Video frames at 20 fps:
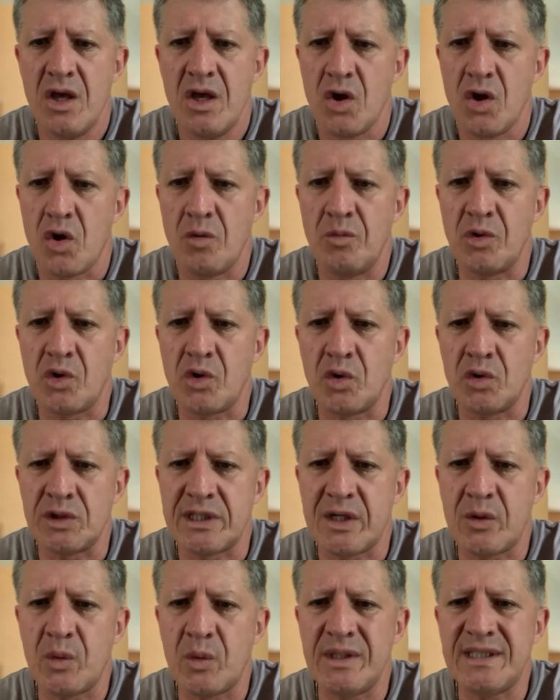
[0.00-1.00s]
Como
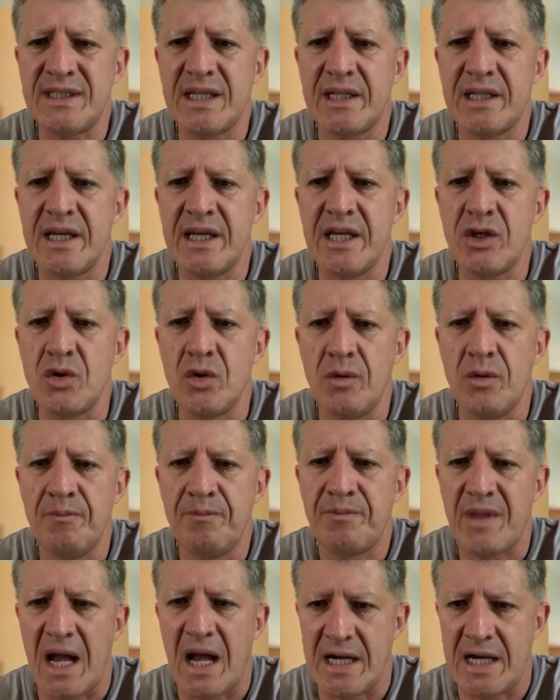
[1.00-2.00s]
consecuencia de ello,
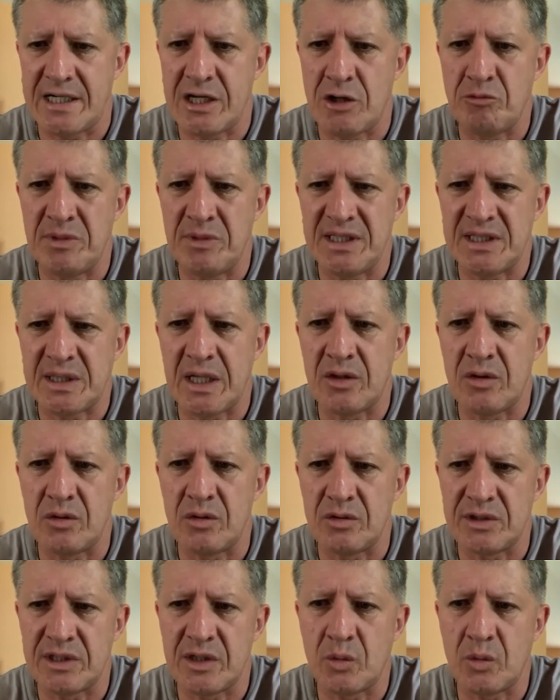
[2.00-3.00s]
han aumentado
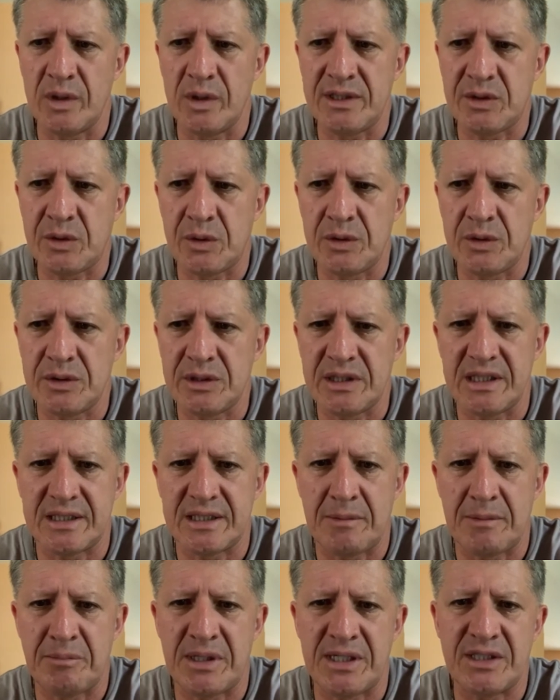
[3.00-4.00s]
los secuestros,
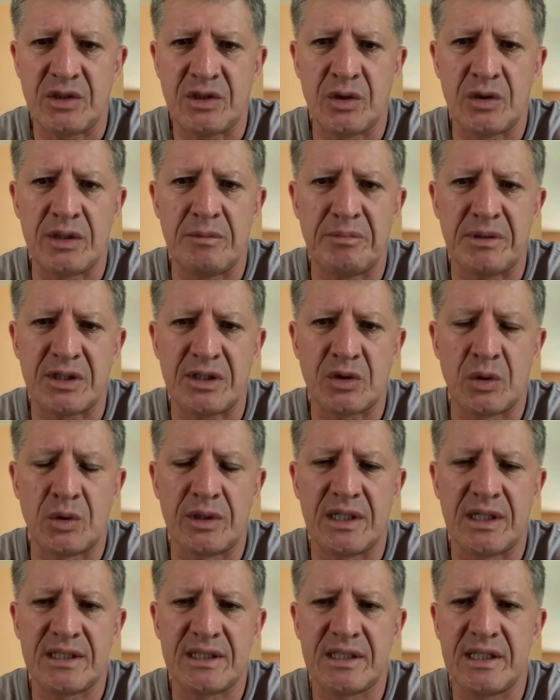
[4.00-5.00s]
desaparición de
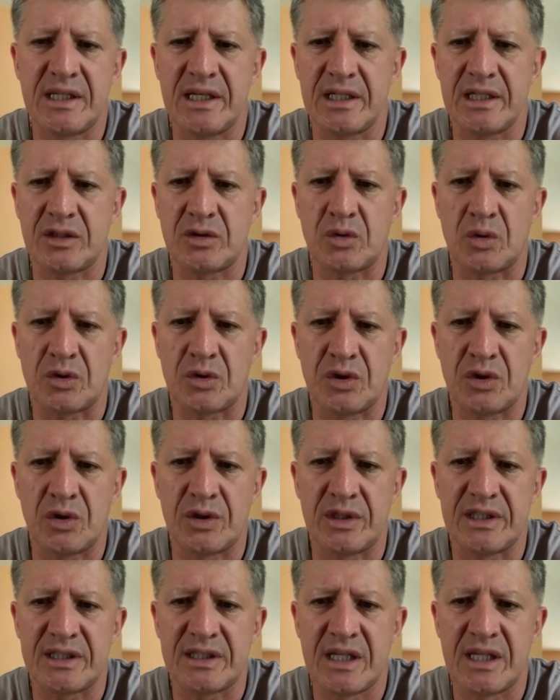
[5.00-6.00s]
personas,
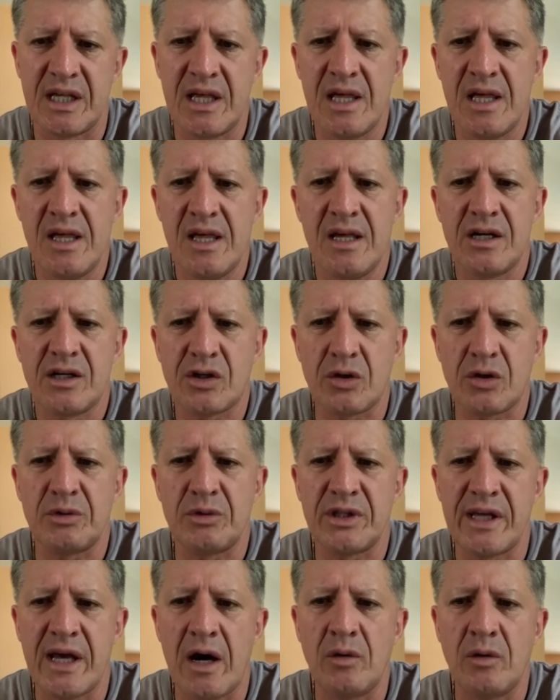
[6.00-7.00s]
extorsiones, robo
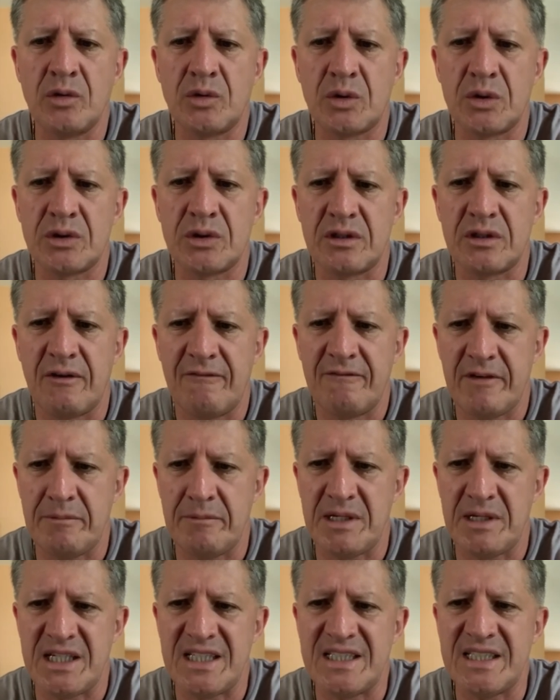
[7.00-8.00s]
de autos,
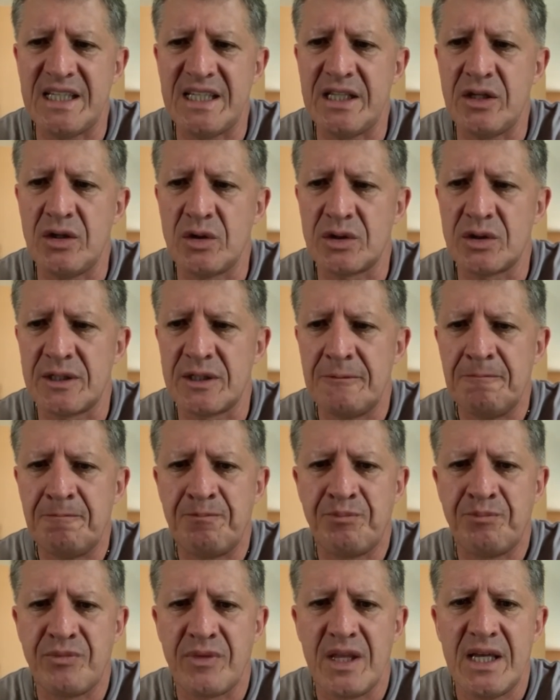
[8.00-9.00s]
feminicidios
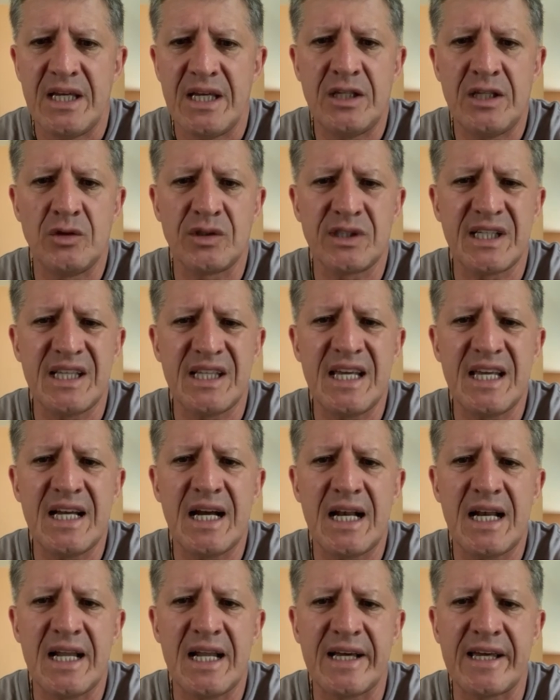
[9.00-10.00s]
y no se
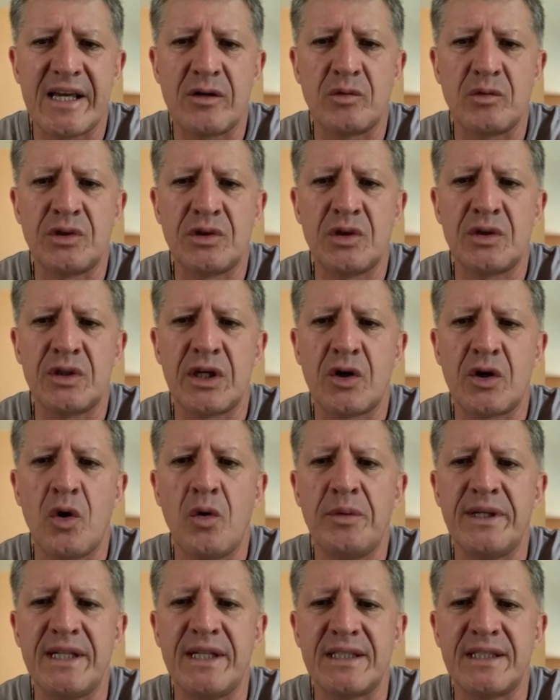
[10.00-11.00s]
diga la ejecución de
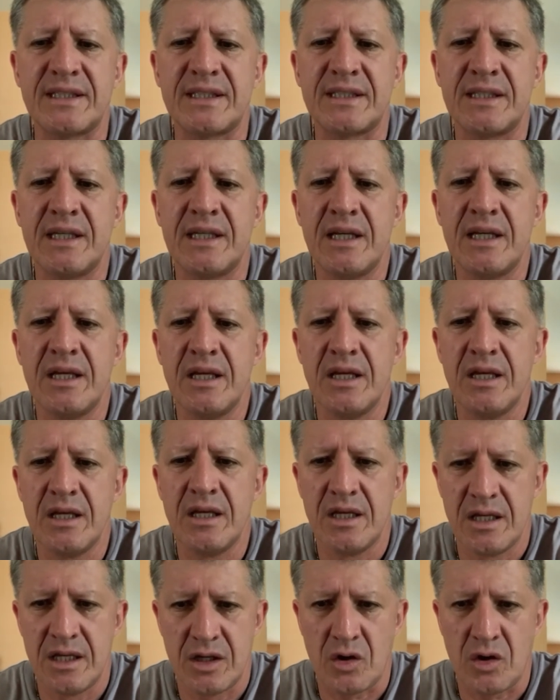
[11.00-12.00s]
jóvenes,
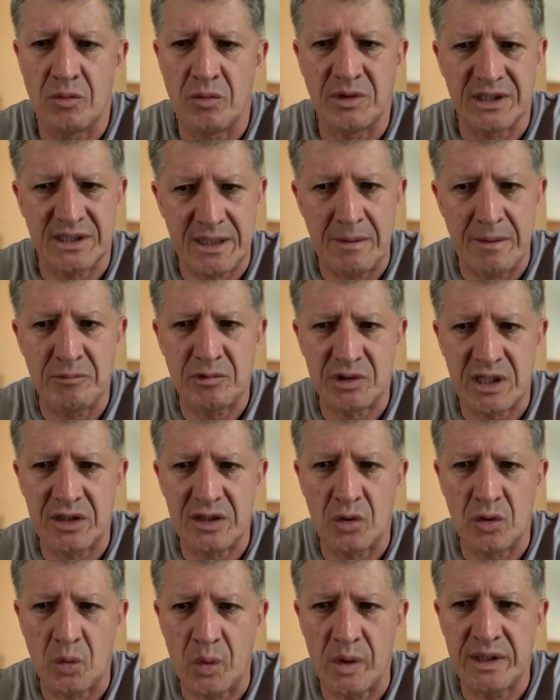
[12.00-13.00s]
como estamos
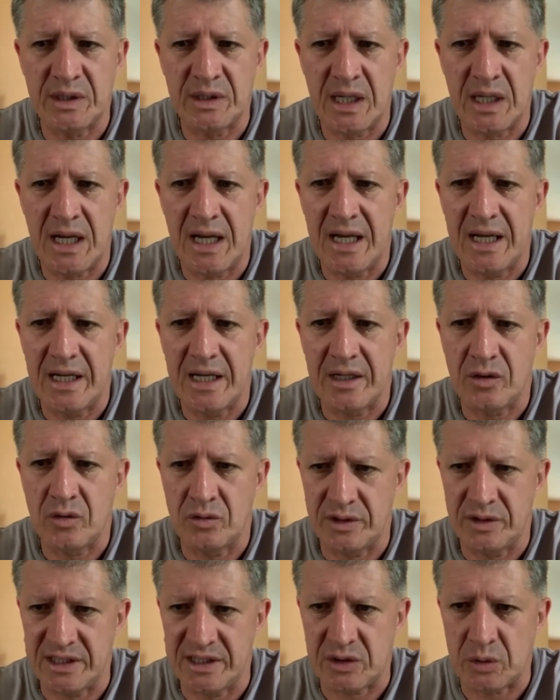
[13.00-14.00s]
dando cuenta
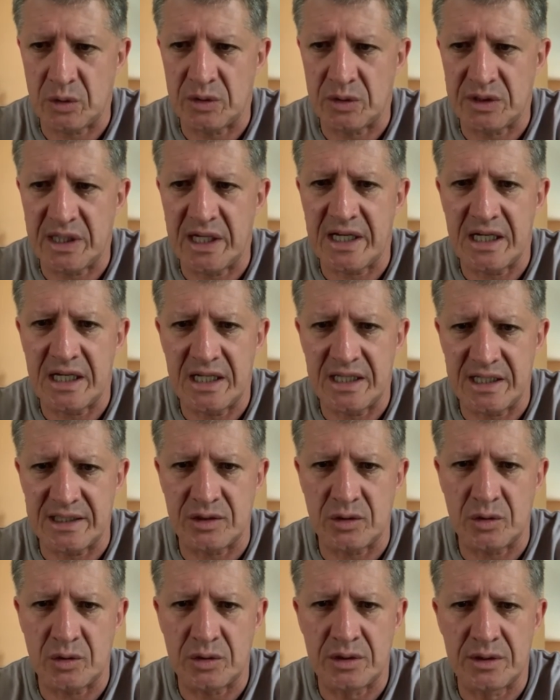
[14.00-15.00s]
con estos
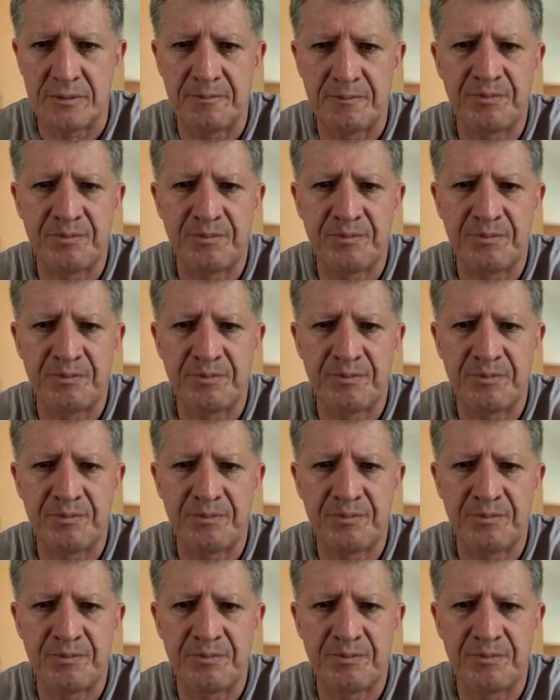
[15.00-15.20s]
tecladazos.